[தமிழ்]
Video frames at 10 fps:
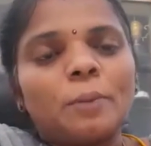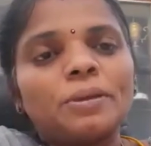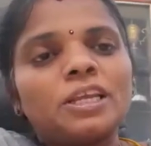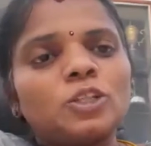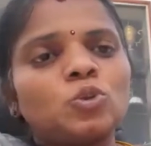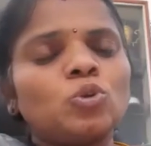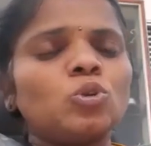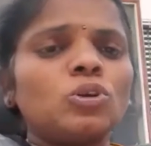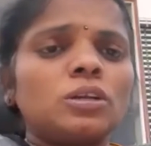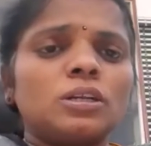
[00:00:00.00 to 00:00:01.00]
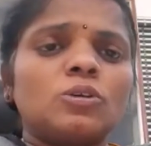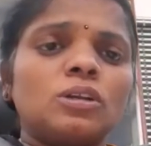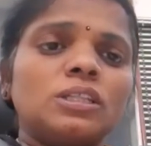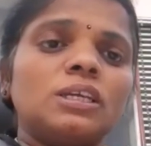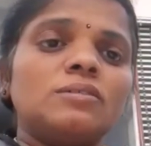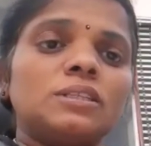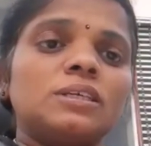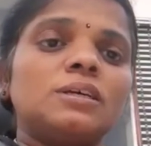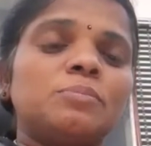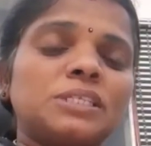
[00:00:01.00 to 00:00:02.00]
அப்புறம் ஏன் துருதுருன்னு இருக்கிற குழந்தைகள்
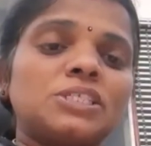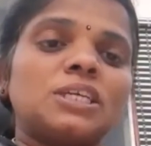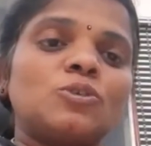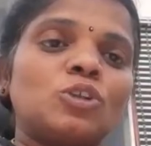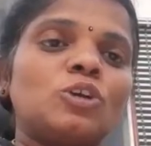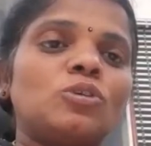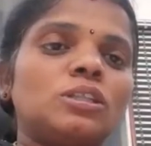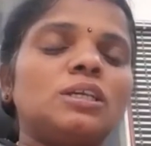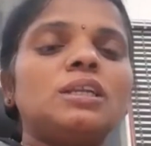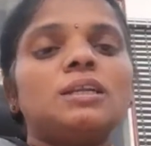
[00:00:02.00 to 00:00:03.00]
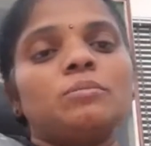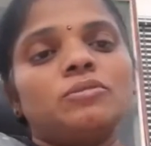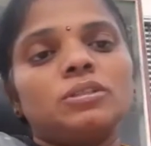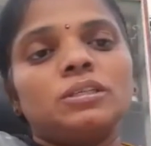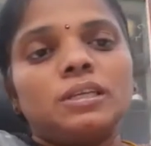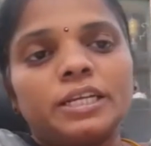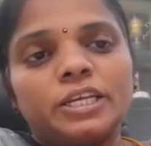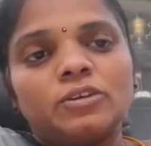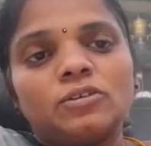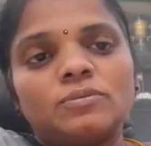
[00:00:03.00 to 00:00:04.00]
வந்து பிரச்சனைக்குரிய குழந்தைகளாக நம்ம வந்து
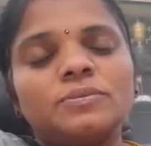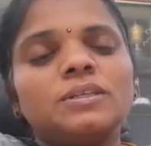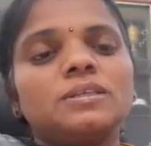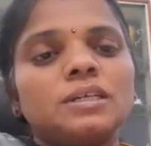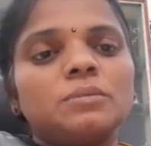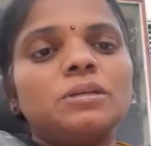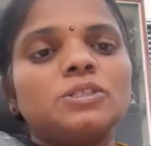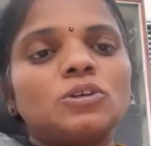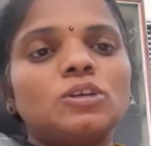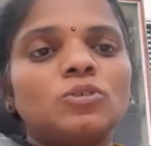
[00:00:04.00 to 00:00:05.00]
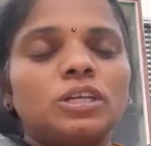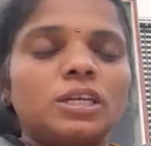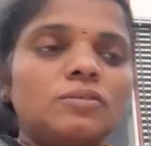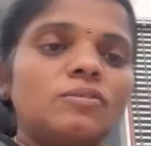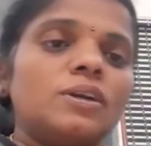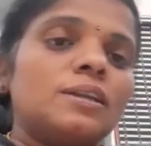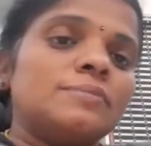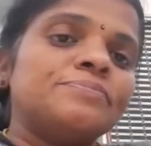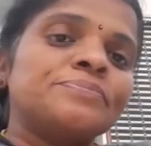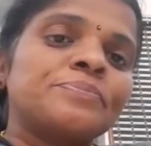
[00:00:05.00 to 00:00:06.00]
நினைக்கிறோம் அப்படின்னு சொல்லி ஒரு கேள்வி வரலாம்